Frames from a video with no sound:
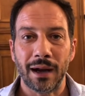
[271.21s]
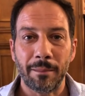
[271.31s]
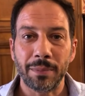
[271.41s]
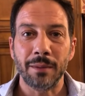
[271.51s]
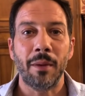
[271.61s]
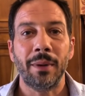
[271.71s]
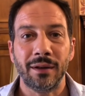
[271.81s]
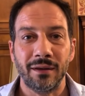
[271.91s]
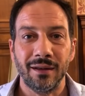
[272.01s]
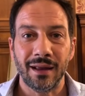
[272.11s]
la prima
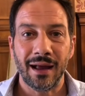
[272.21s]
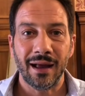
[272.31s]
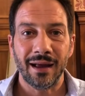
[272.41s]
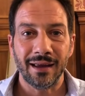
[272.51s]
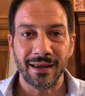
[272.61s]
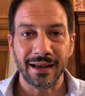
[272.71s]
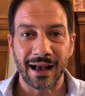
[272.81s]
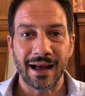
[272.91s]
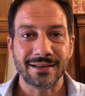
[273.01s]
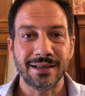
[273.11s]
partita in
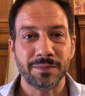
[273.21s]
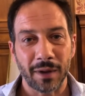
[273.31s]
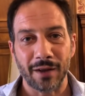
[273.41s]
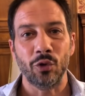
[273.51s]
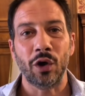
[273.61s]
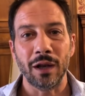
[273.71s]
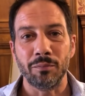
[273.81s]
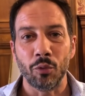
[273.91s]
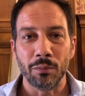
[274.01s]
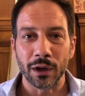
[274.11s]
casa, sperando che il
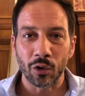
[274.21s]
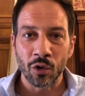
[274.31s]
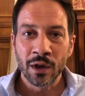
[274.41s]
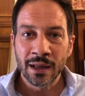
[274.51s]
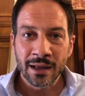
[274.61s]
pubblico